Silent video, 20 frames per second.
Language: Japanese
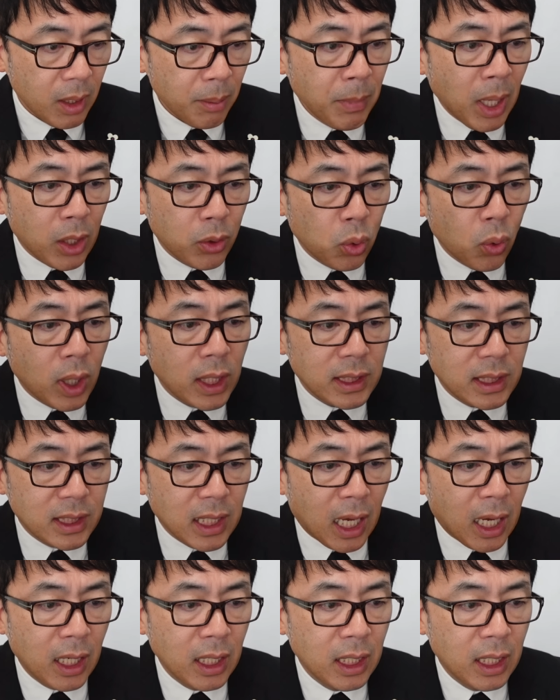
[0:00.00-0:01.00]
まあ、溶かし
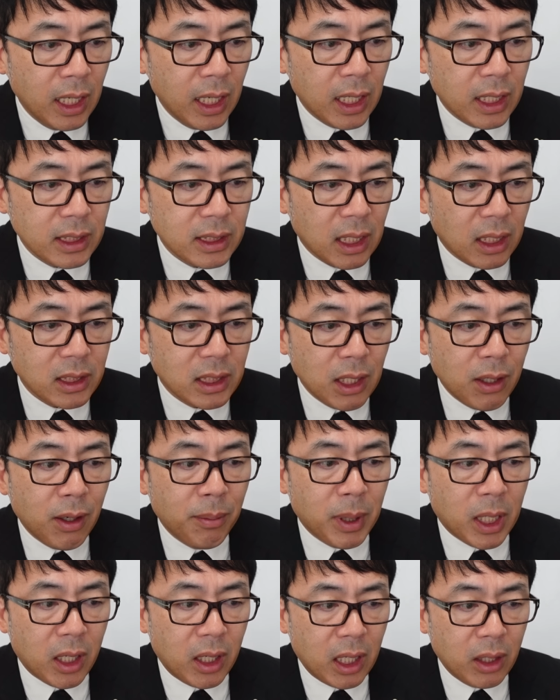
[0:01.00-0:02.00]
た、えー、作戦
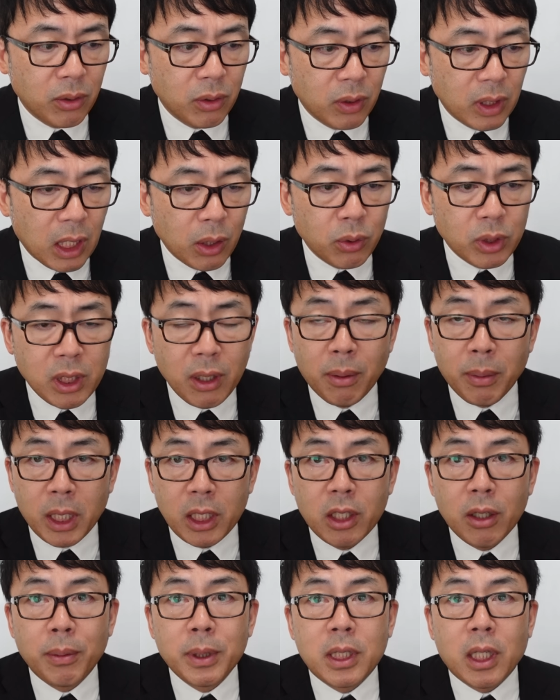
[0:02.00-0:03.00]
は、まあ、あの、可能性は、まあ、
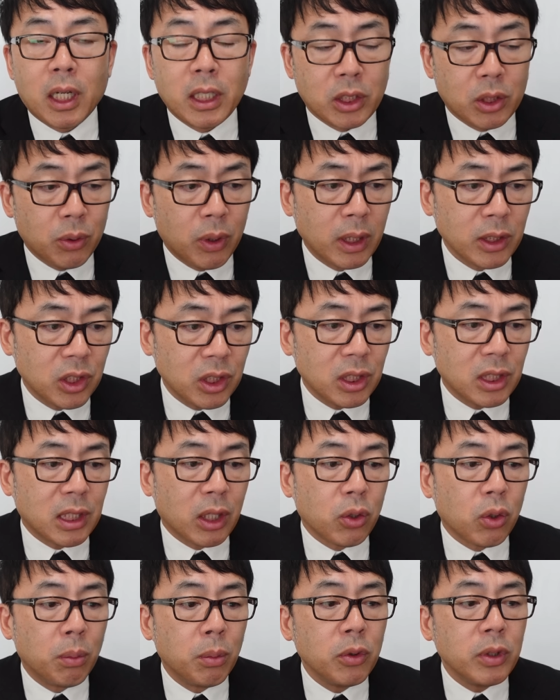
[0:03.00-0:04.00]
極めて高いし、それは事実
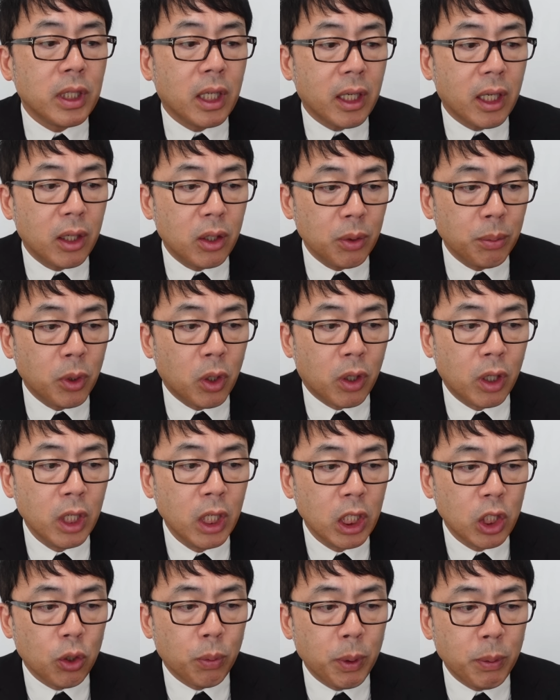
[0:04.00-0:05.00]
だと思うんだけれども、
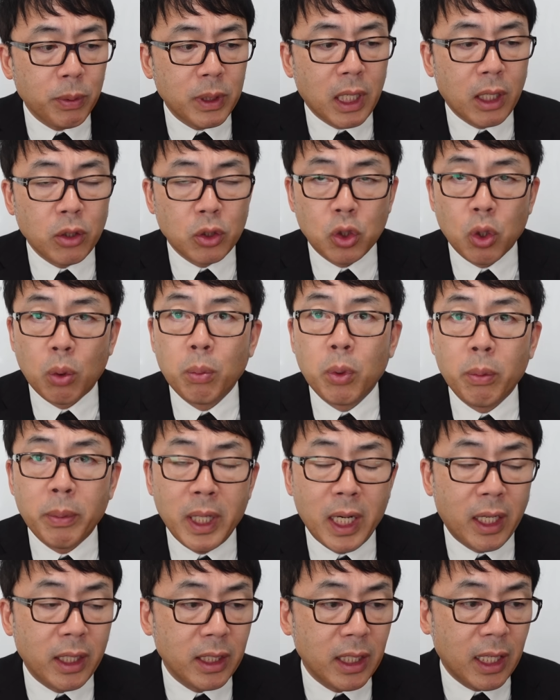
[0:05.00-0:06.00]
予備部隊の損耗
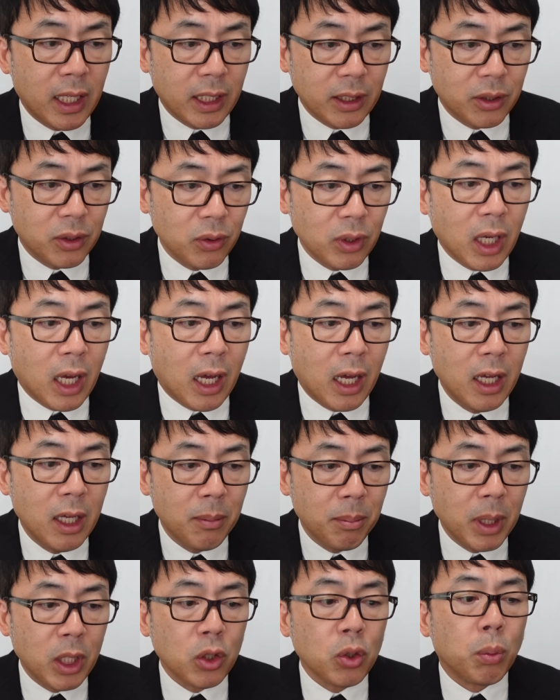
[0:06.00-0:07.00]
狙いっていうのが
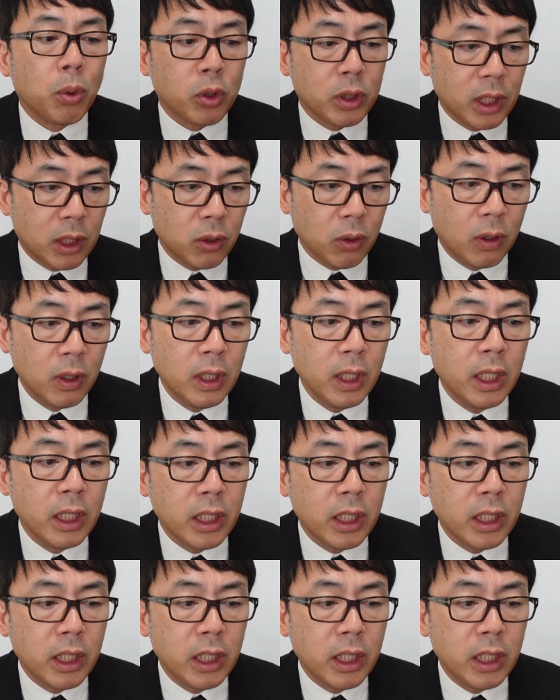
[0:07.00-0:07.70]
メインの目的と。